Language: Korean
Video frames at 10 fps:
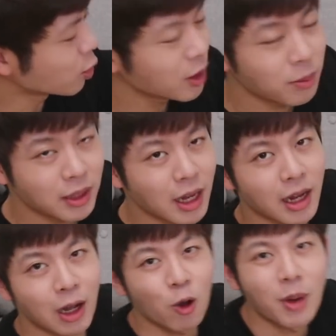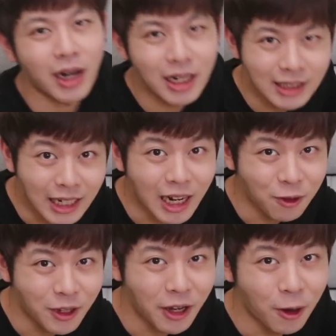손입니다 라고 말하지
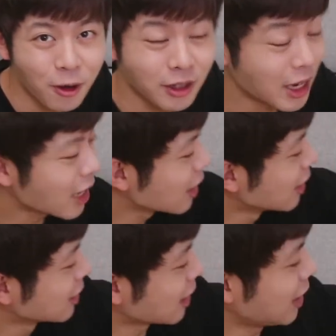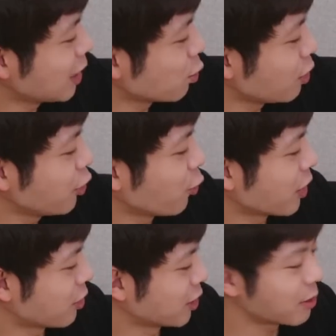않아도 돼요. 그냥, 자, 이 손을
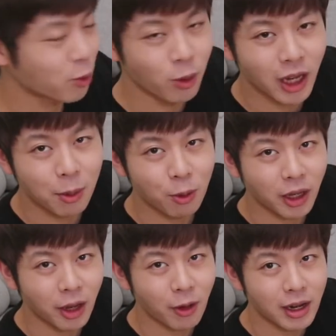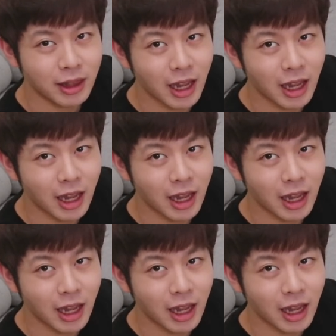이용해서 정답을 공개해볼게요 할